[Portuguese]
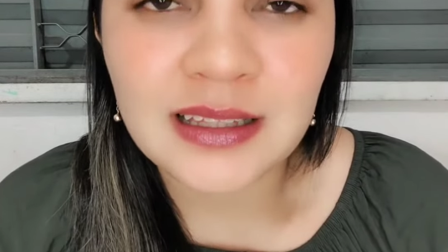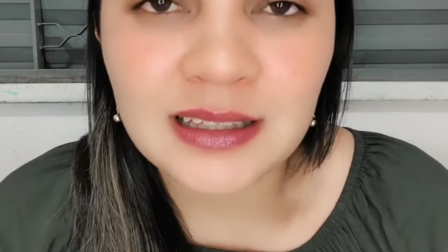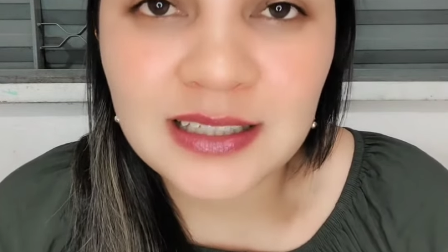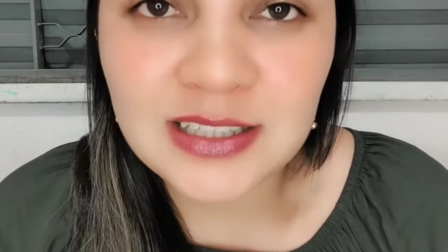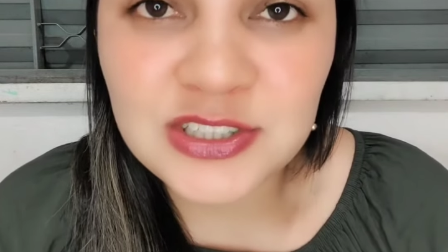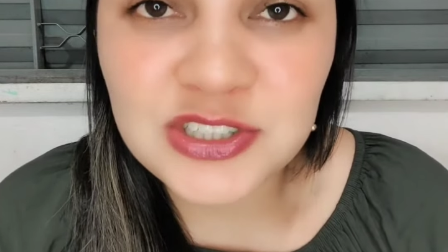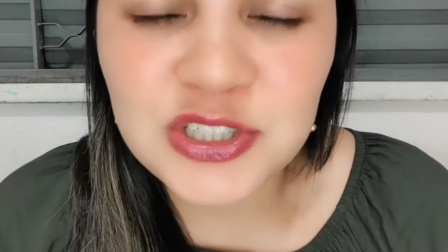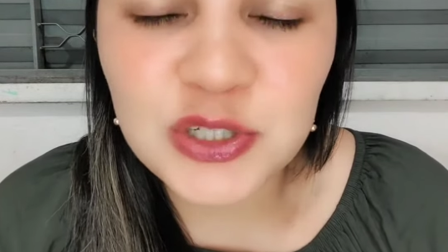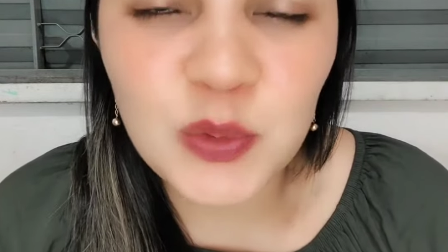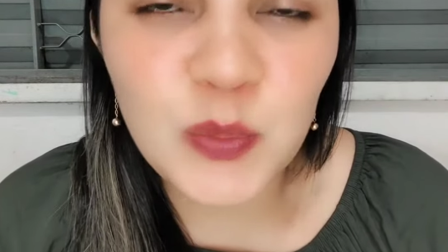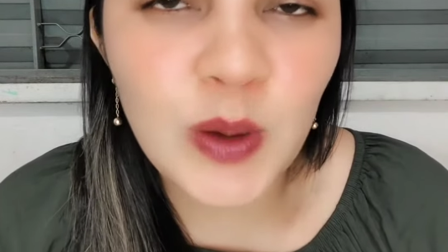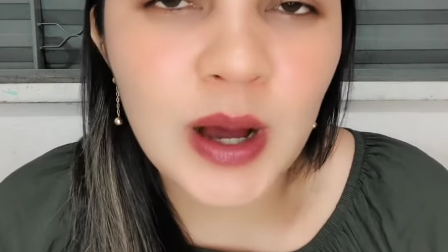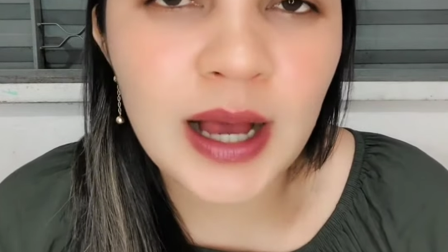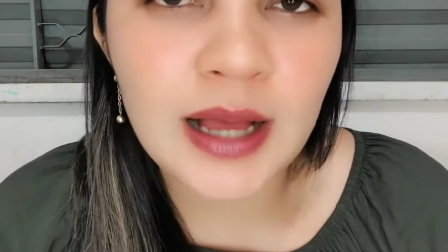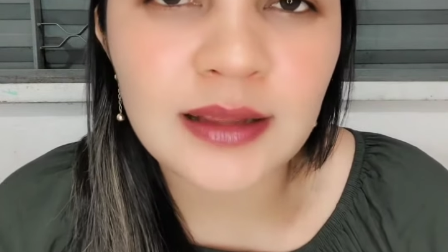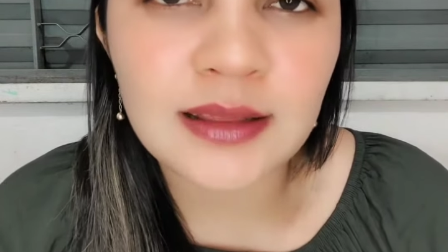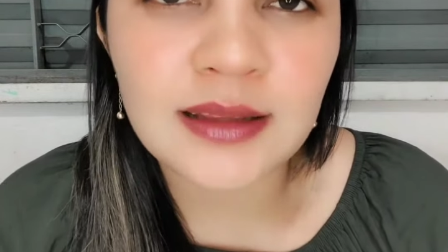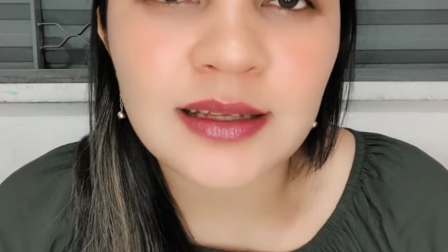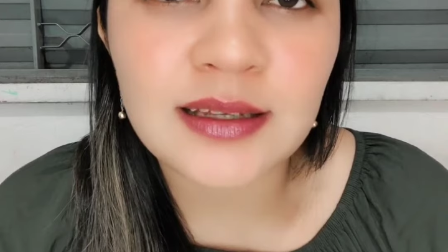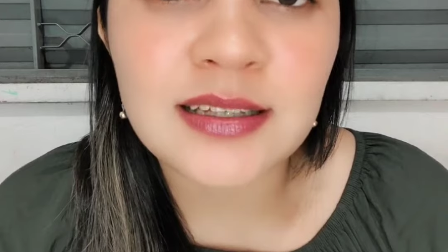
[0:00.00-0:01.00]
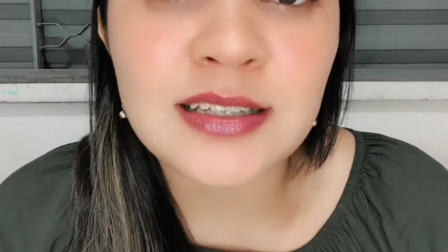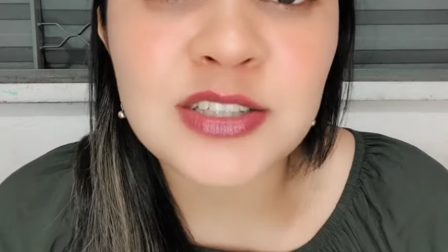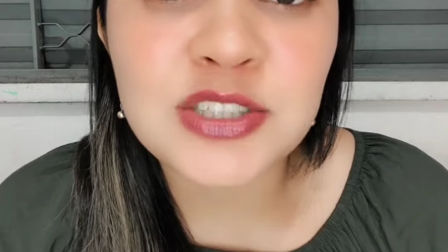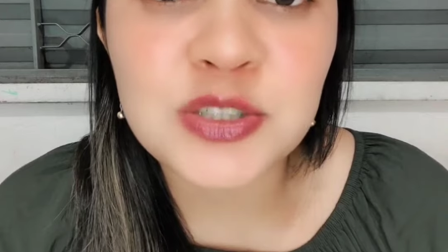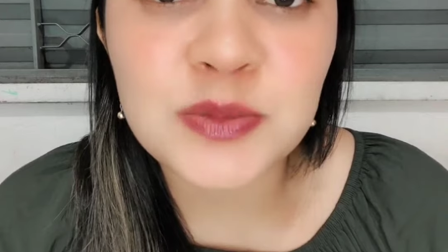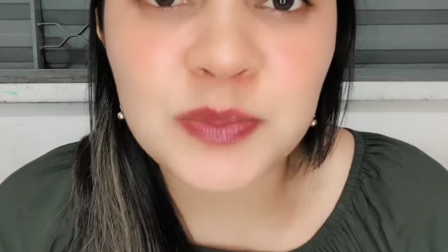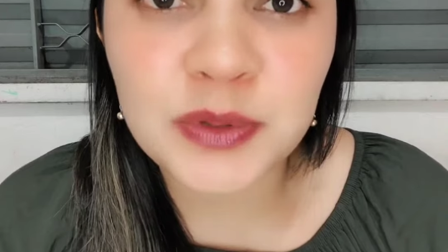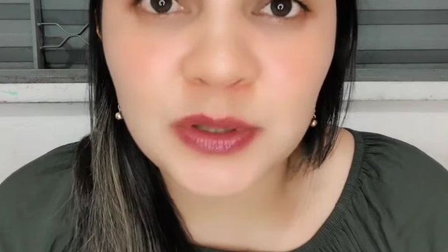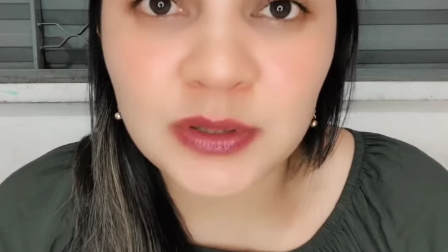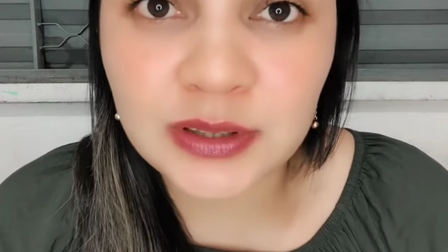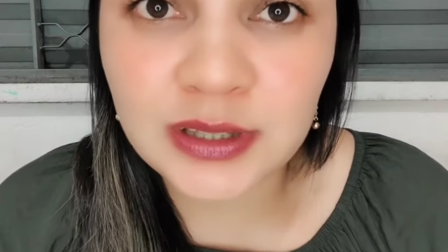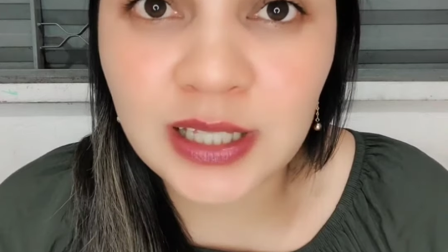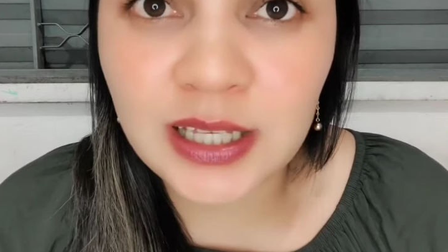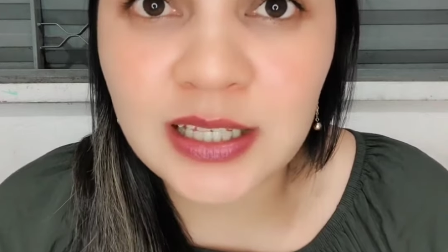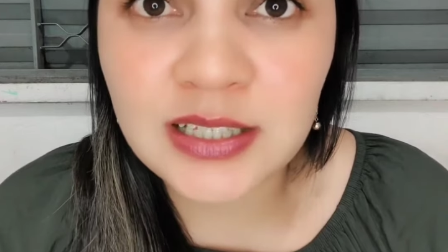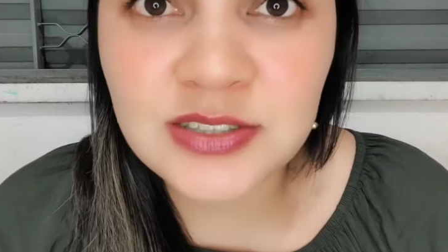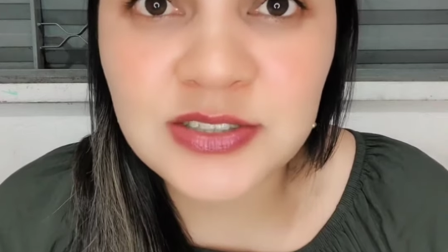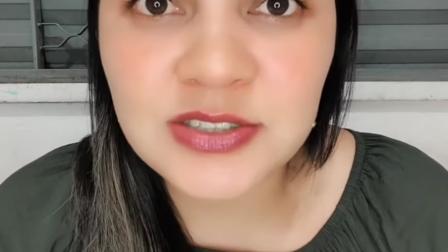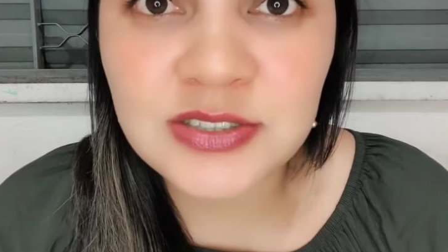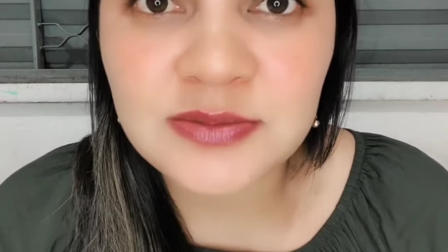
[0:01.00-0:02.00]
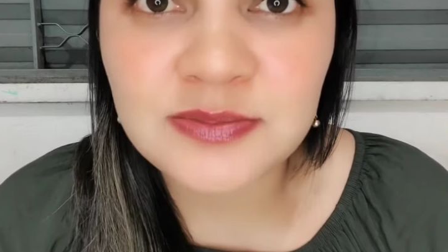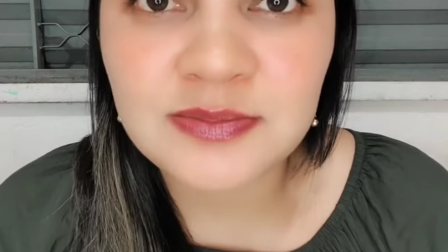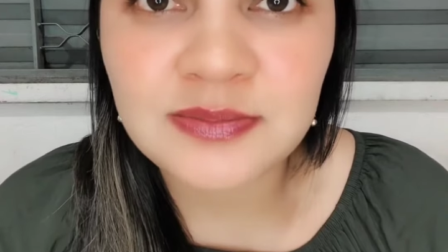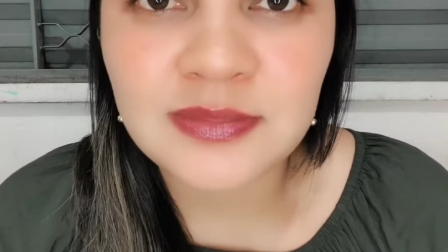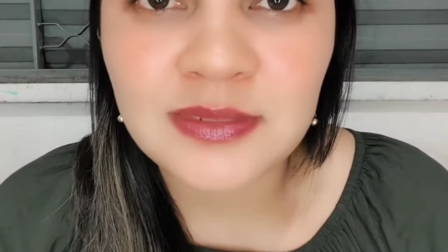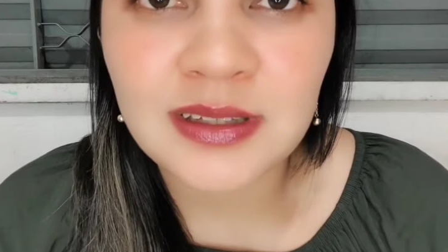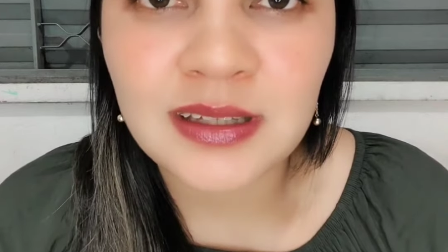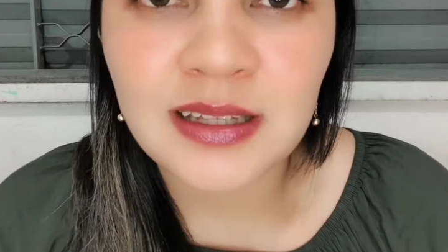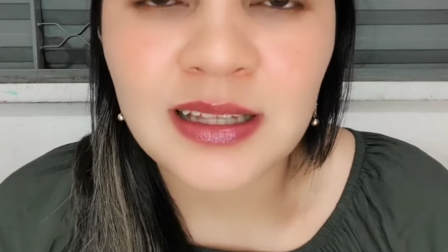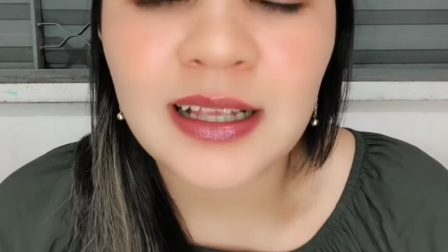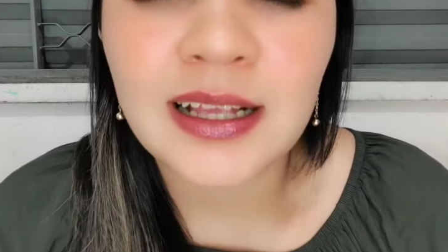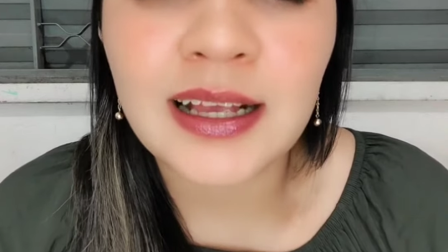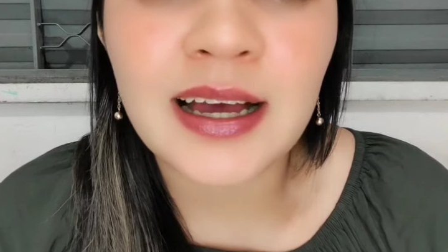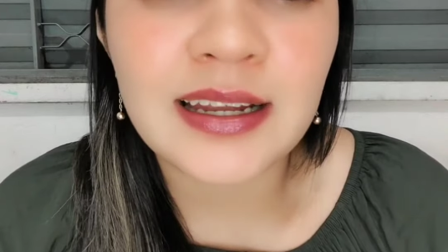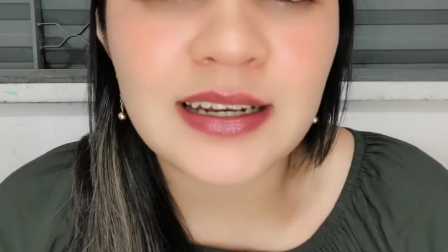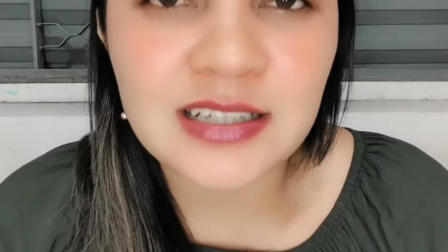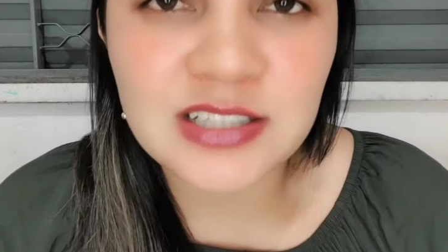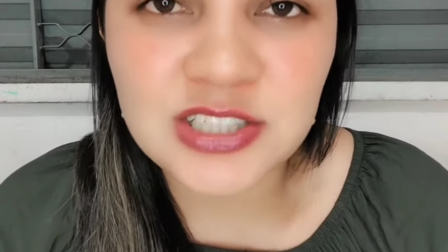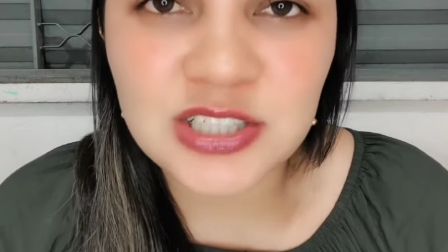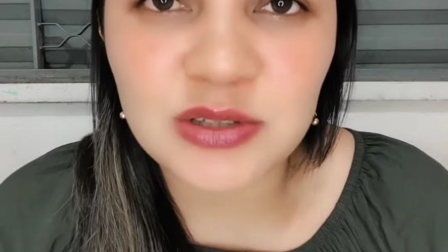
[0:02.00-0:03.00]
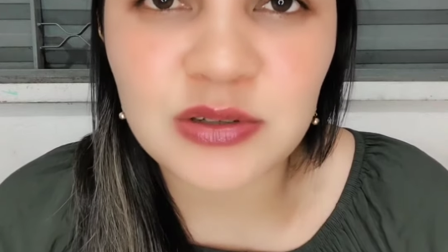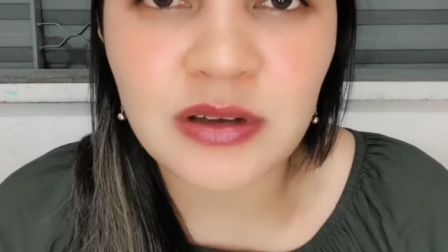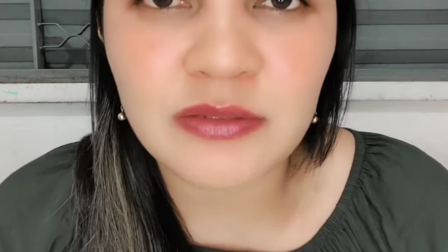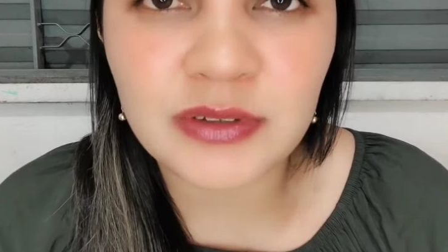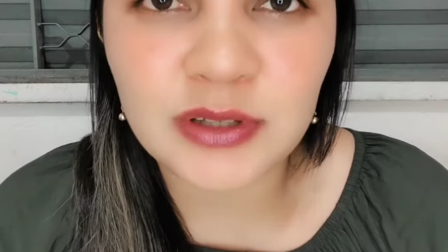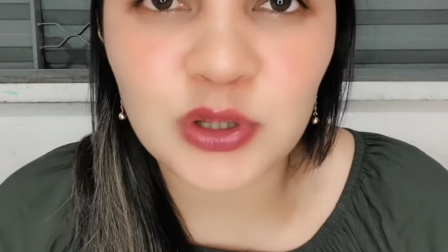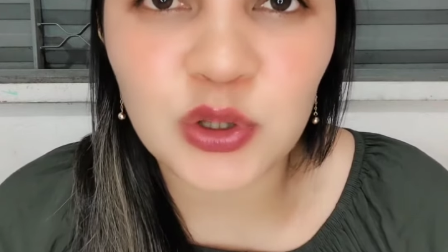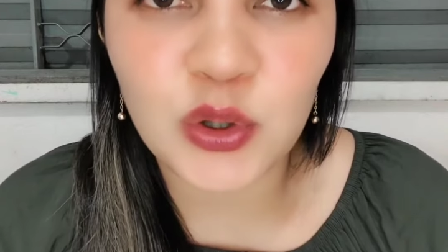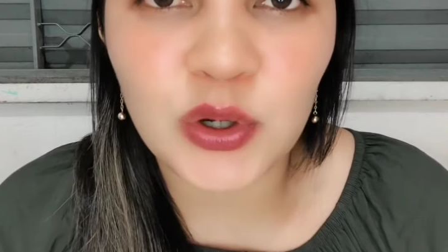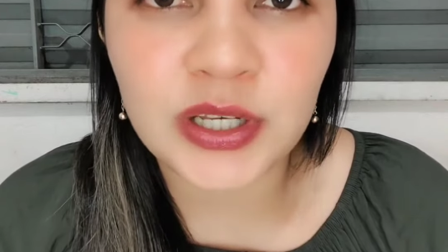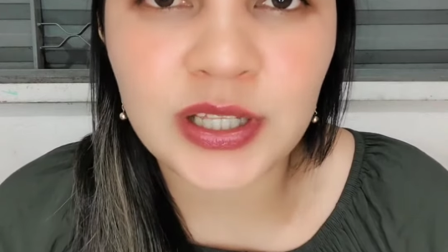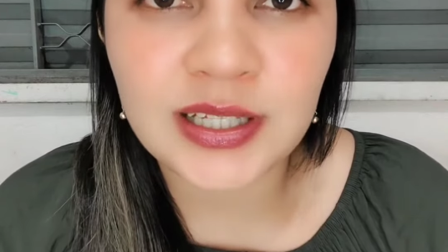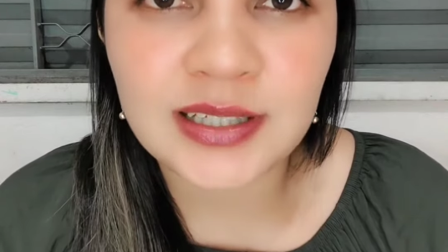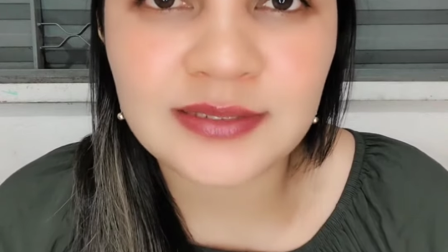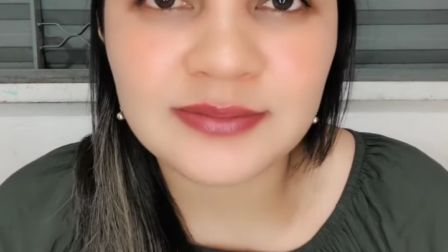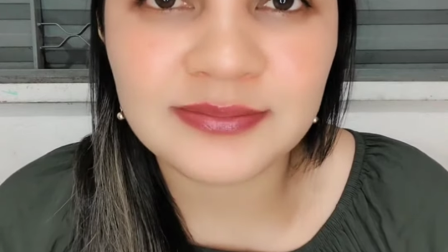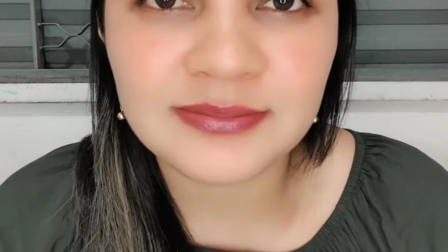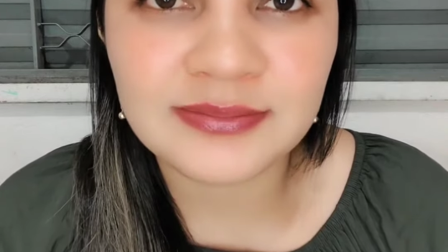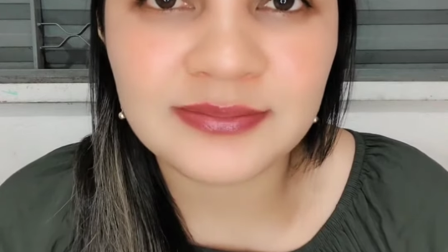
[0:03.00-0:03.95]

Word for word: que te guarda e te protege, garante a tua vitória.